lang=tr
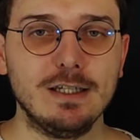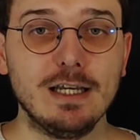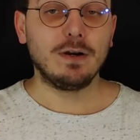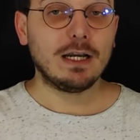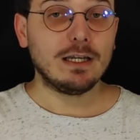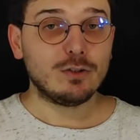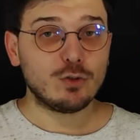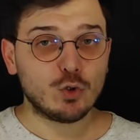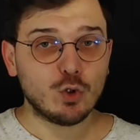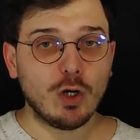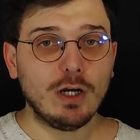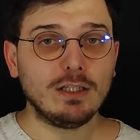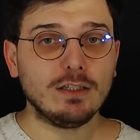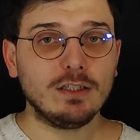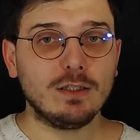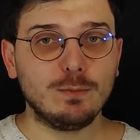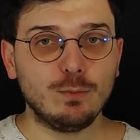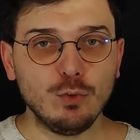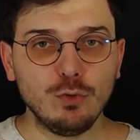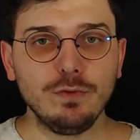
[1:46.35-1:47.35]
Fakat şu
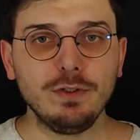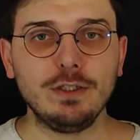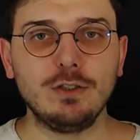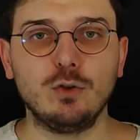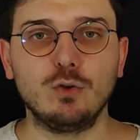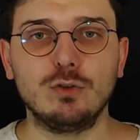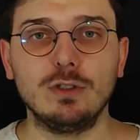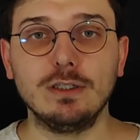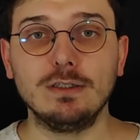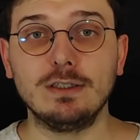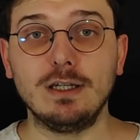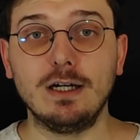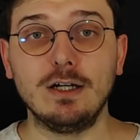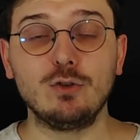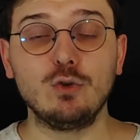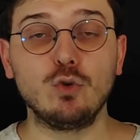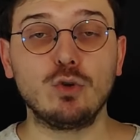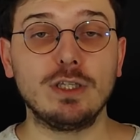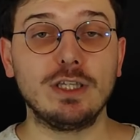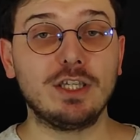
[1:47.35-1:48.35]
anda bu videoda
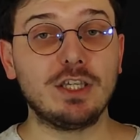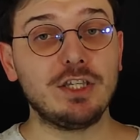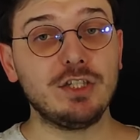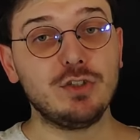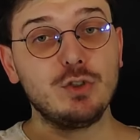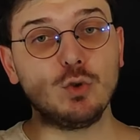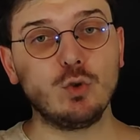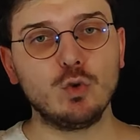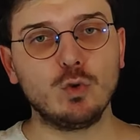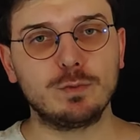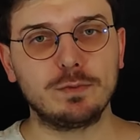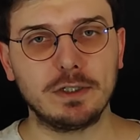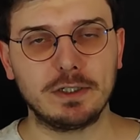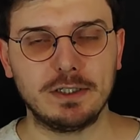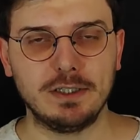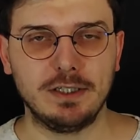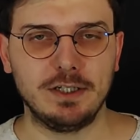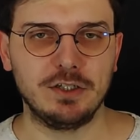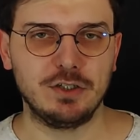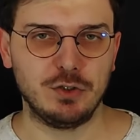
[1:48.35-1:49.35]
daha çok ikinci
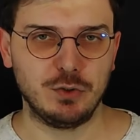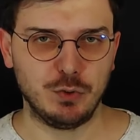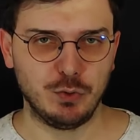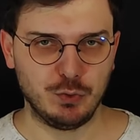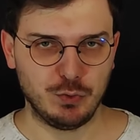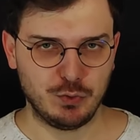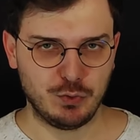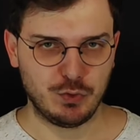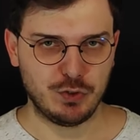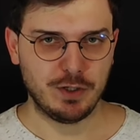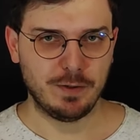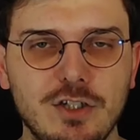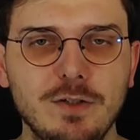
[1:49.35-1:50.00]
gruptakiler için konuşacağım.